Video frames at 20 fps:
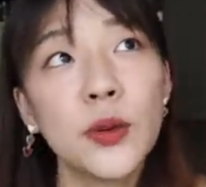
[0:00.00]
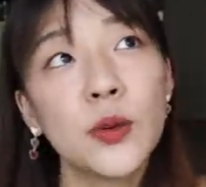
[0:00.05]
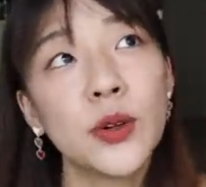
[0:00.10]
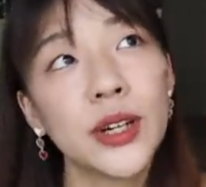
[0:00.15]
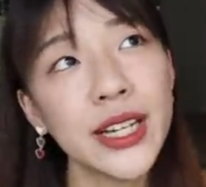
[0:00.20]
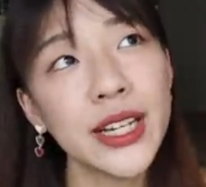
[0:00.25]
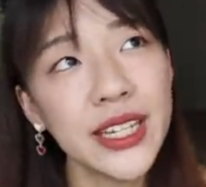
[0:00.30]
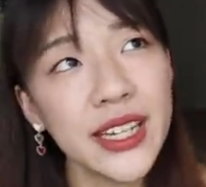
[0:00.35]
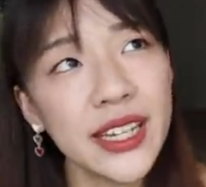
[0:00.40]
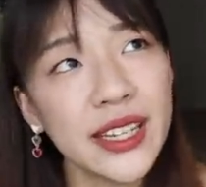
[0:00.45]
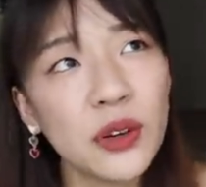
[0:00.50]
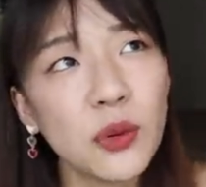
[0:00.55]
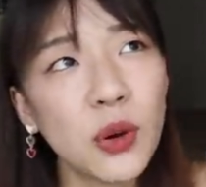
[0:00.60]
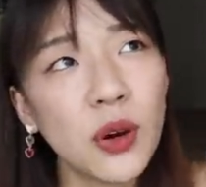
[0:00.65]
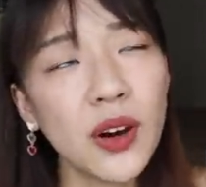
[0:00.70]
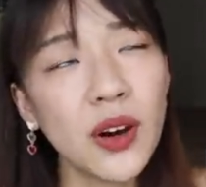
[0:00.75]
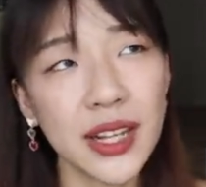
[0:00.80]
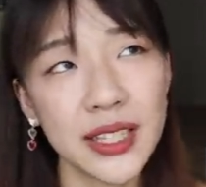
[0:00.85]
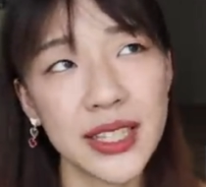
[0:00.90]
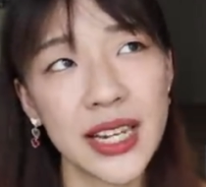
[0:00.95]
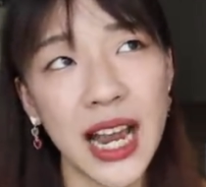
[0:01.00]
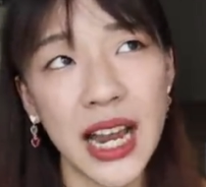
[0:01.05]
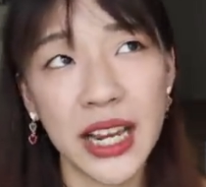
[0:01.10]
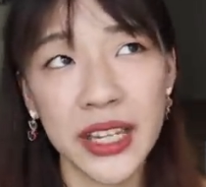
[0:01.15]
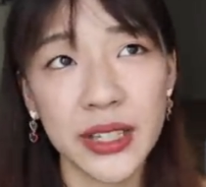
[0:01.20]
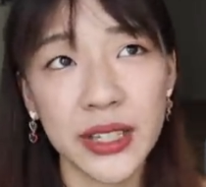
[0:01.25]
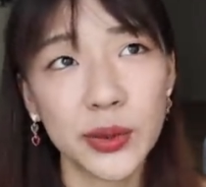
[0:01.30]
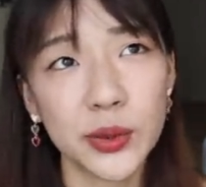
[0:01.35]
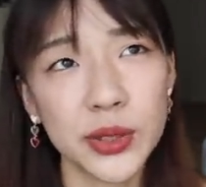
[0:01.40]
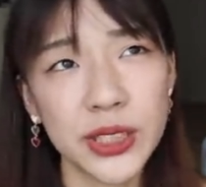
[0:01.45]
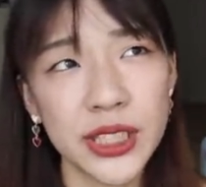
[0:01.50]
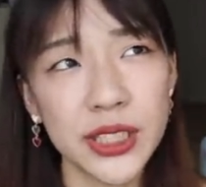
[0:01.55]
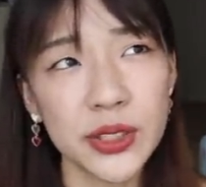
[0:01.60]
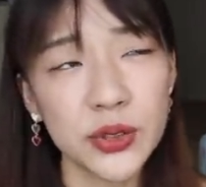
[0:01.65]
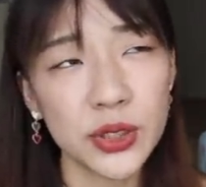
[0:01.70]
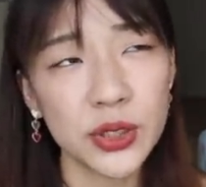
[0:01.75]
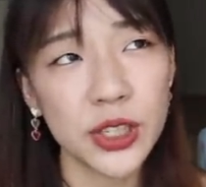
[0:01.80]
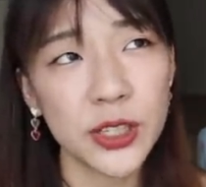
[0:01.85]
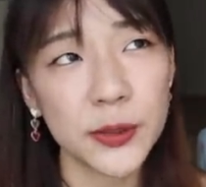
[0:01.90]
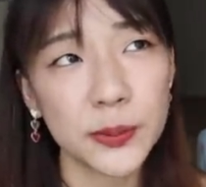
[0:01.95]
我跟伊人的文化差异，我其实
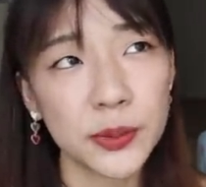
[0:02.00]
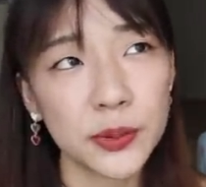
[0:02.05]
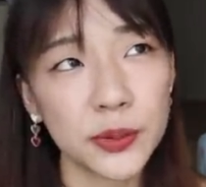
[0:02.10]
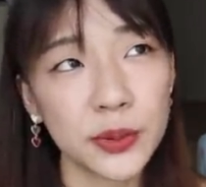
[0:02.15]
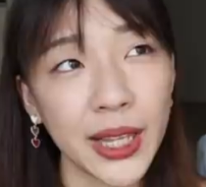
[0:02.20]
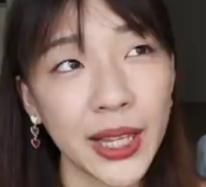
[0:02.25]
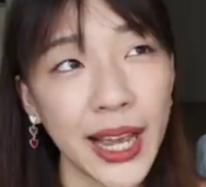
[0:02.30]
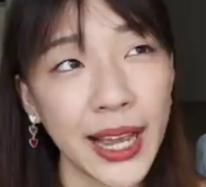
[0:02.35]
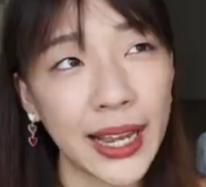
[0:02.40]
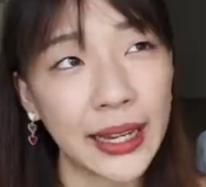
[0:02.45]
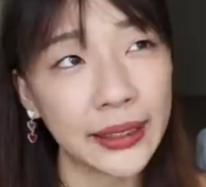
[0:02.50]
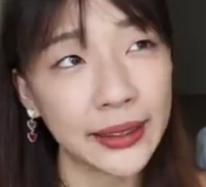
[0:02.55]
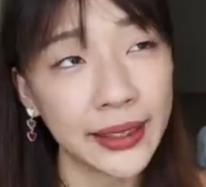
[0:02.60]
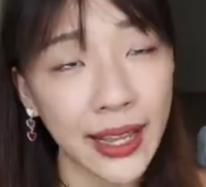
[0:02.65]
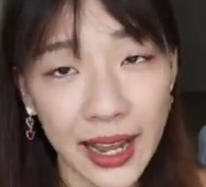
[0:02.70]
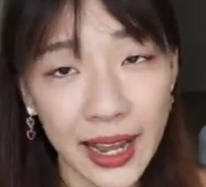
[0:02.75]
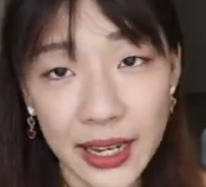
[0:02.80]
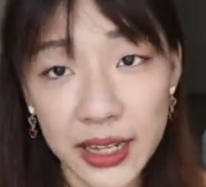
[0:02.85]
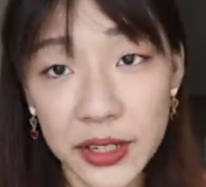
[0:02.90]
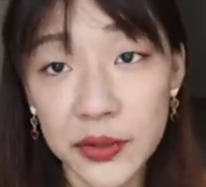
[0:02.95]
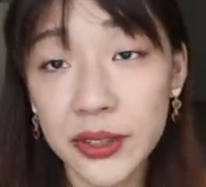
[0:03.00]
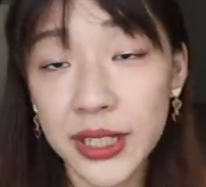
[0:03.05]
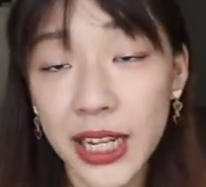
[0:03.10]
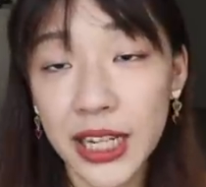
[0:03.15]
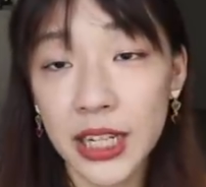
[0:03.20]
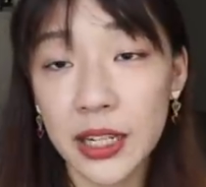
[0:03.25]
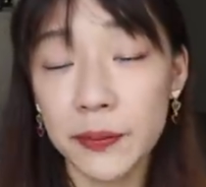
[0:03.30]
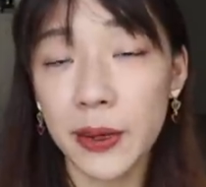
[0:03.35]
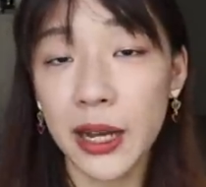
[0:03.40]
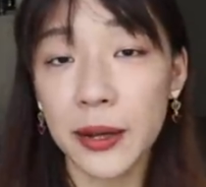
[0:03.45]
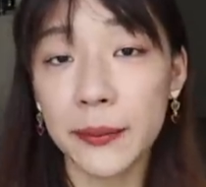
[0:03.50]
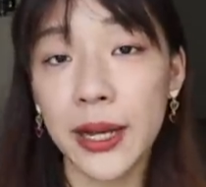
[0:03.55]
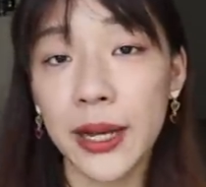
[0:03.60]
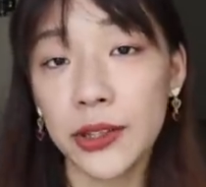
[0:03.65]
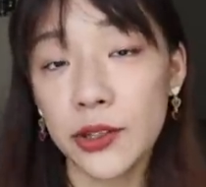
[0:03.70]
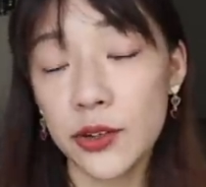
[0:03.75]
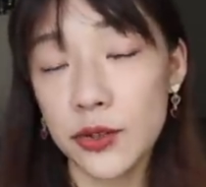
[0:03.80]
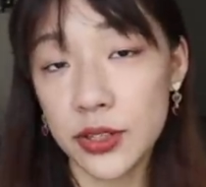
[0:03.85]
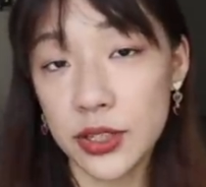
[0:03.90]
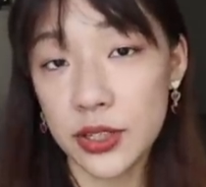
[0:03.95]
觉得不太大，因为他的爸
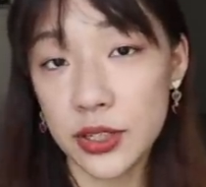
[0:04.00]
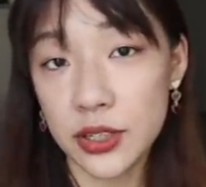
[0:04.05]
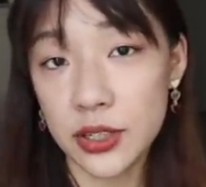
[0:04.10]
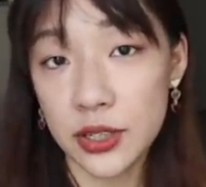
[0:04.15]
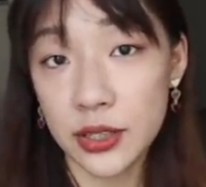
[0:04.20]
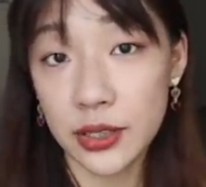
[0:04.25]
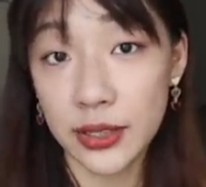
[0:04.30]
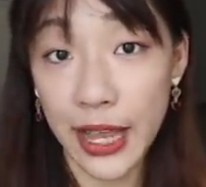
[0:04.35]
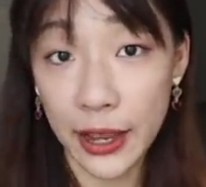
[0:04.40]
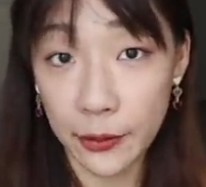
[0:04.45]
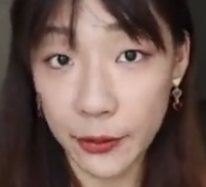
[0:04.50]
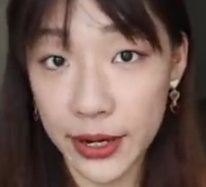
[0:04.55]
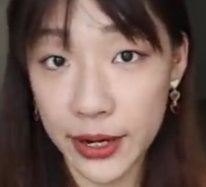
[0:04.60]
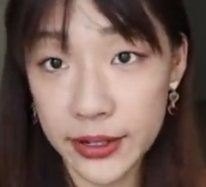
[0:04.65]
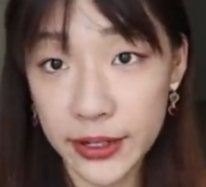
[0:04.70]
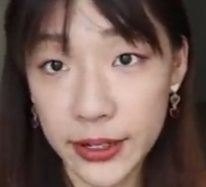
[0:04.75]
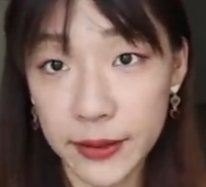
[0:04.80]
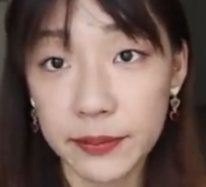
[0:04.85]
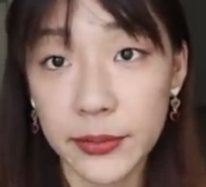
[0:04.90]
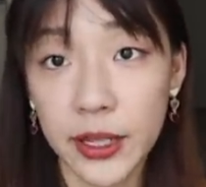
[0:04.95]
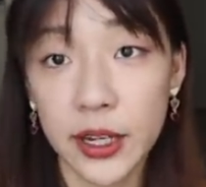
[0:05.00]
妈都是台湾人，